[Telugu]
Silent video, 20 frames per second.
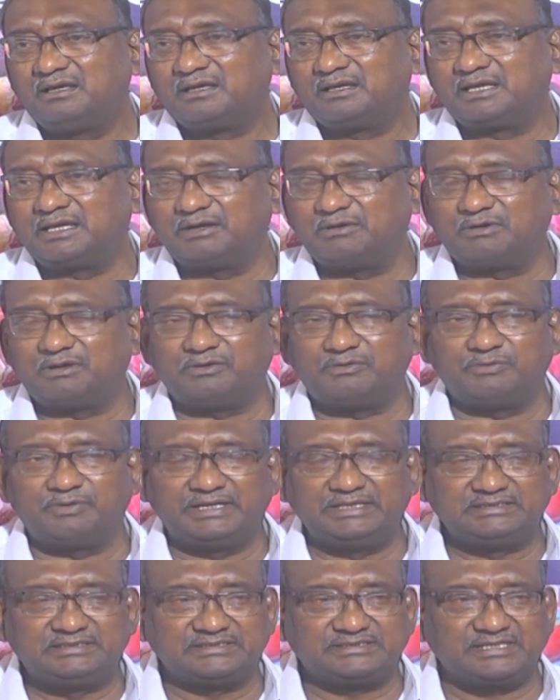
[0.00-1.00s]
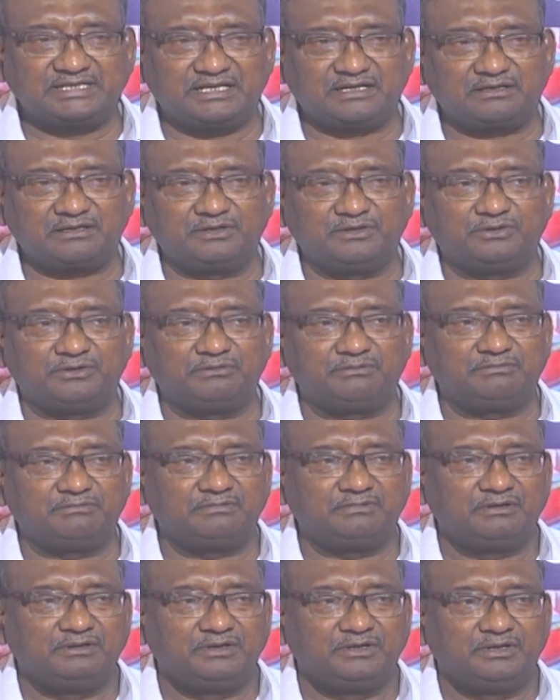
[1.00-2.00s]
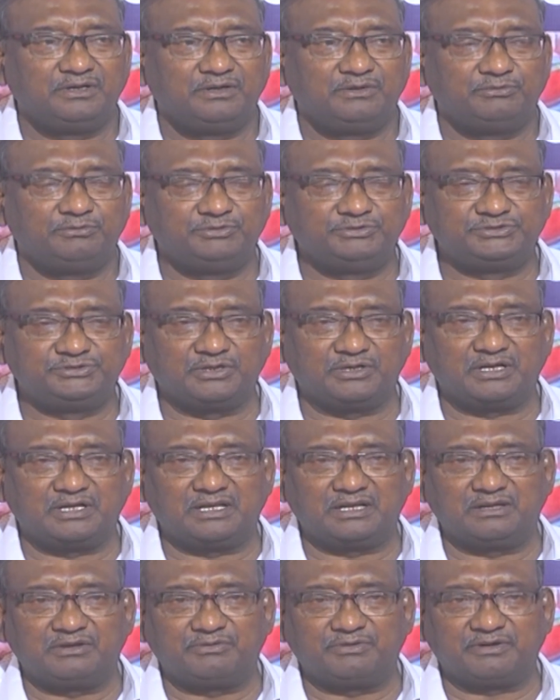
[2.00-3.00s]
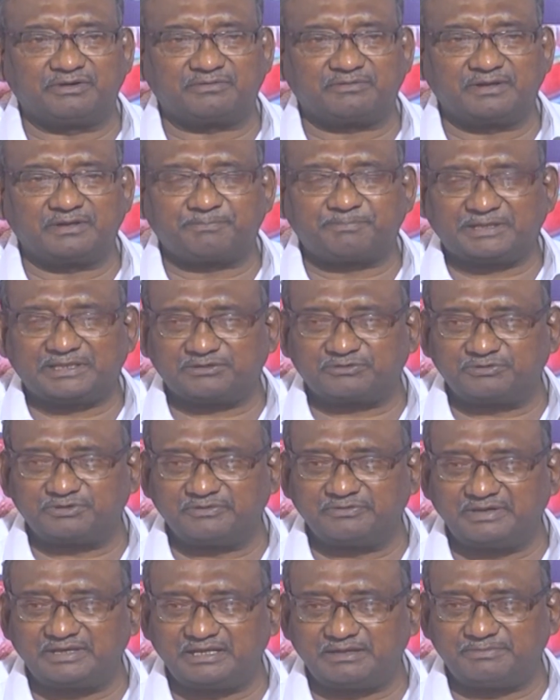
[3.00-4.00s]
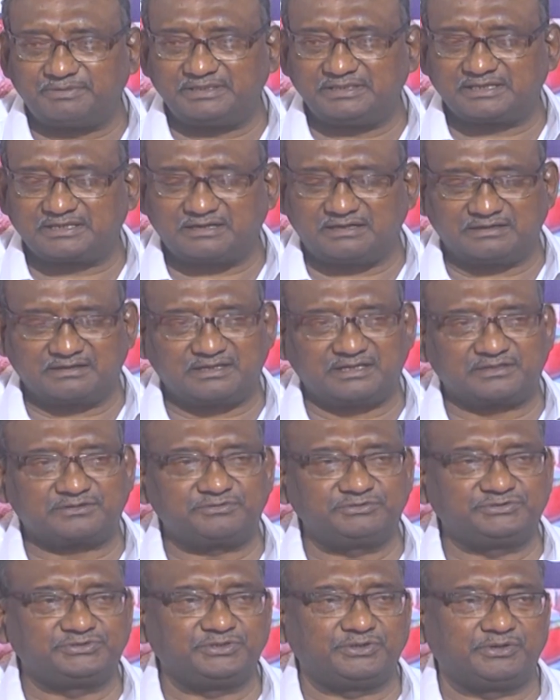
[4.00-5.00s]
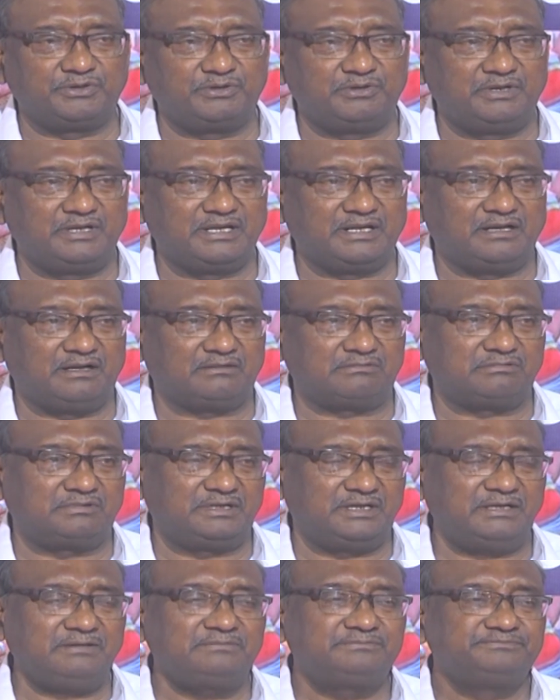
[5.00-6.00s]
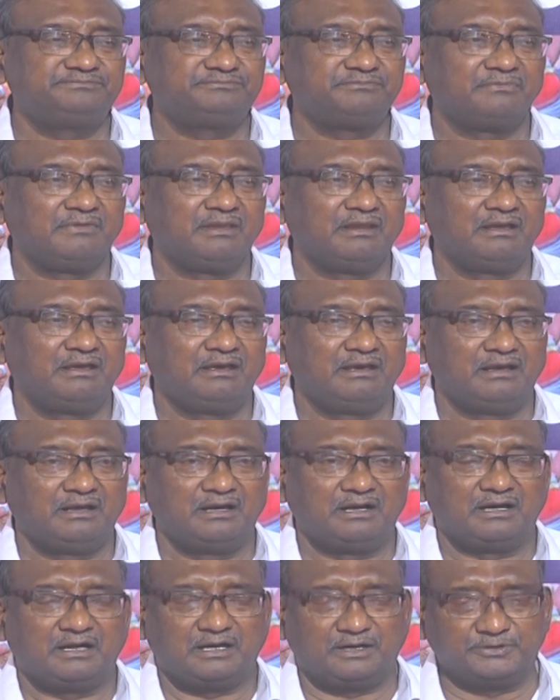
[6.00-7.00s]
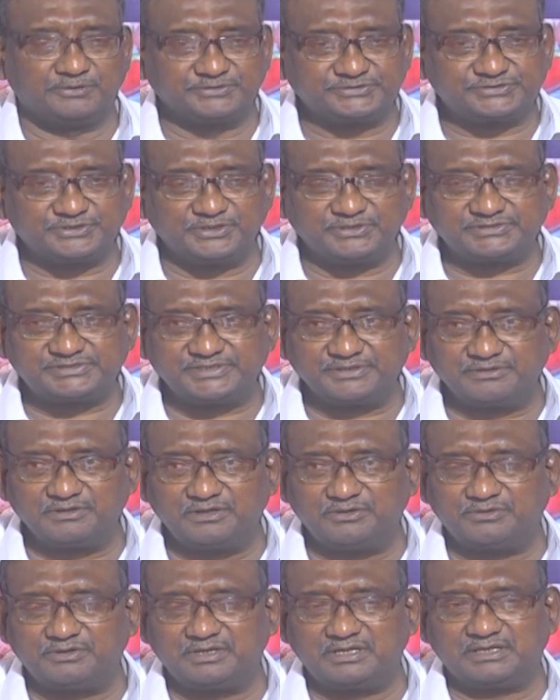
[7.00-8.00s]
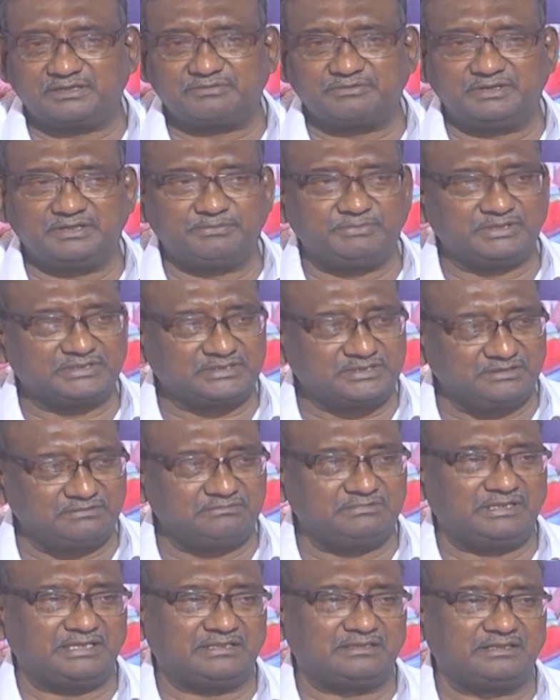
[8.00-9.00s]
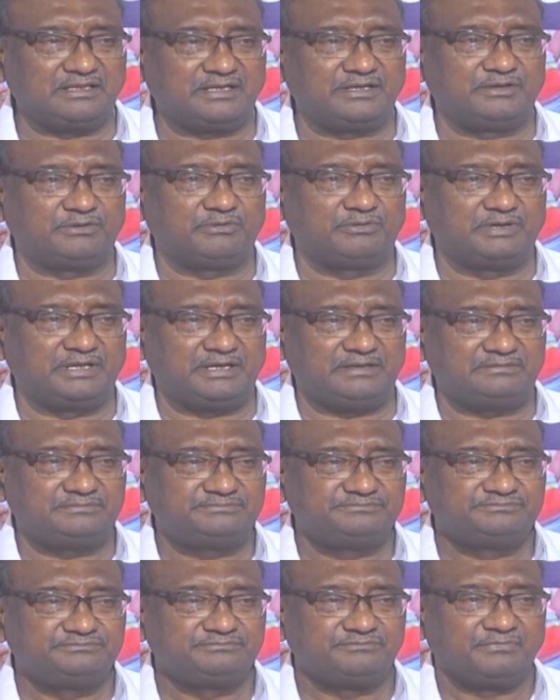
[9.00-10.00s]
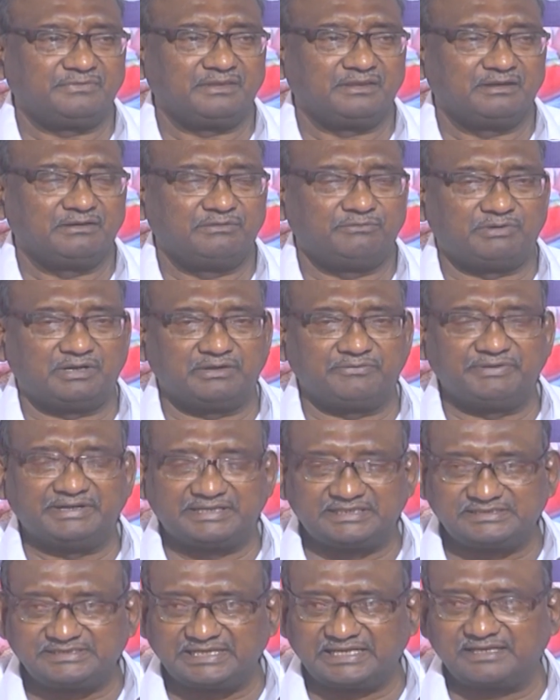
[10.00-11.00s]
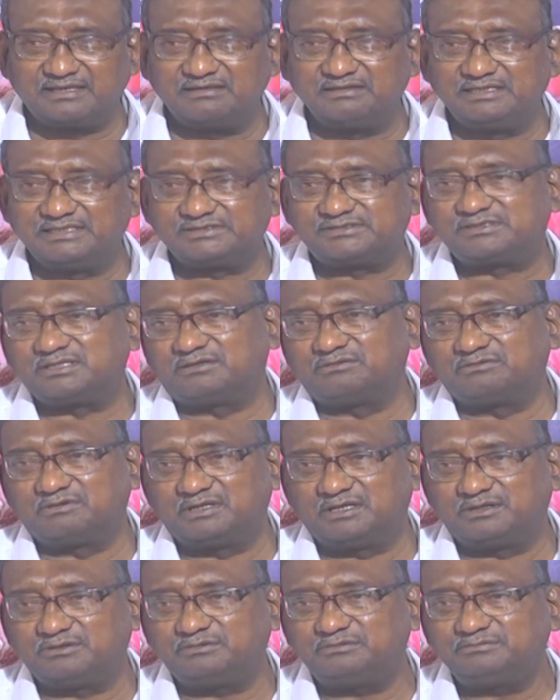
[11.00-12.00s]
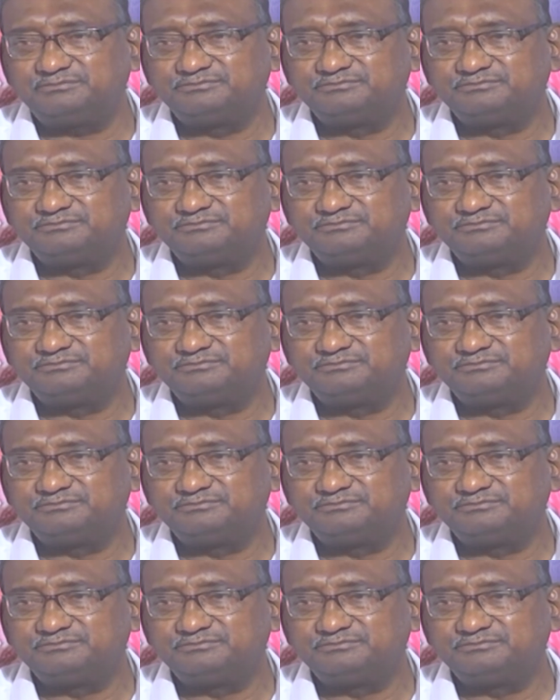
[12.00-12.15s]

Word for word: కేవలం వైద్య శాఖలో ఉద్యోగాల్లో ఉన్నటువంటి పదకొండు వేల మంది కాంట్రాక్ట్ ఉద్యోగులనే కాకుండా అవుట్ సోర్సింగ్లో ఉన్నటువంటి మొత్తం అందరిని కూడా వాళ్ళు వెట్టి చేస్తూ ఉన్నారు